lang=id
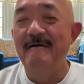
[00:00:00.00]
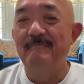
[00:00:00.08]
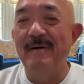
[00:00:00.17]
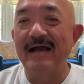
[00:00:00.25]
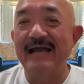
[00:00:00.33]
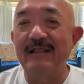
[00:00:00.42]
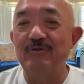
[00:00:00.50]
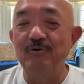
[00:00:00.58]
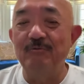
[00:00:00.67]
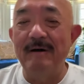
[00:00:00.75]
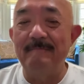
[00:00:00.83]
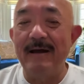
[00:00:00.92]
Maka itu
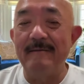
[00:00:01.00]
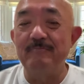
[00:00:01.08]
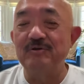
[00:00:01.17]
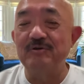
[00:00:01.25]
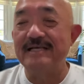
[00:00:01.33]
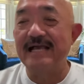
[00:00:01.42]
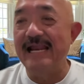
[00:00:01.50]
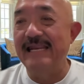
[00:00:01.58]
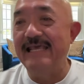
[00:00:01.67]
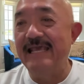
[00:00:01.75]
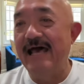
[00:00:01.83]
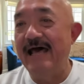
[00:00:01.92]
Bapak Ibu
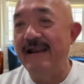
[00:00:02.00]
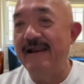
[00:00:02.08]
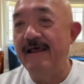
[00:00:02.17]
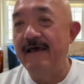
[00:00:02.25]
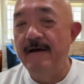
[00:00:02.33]
sekalian,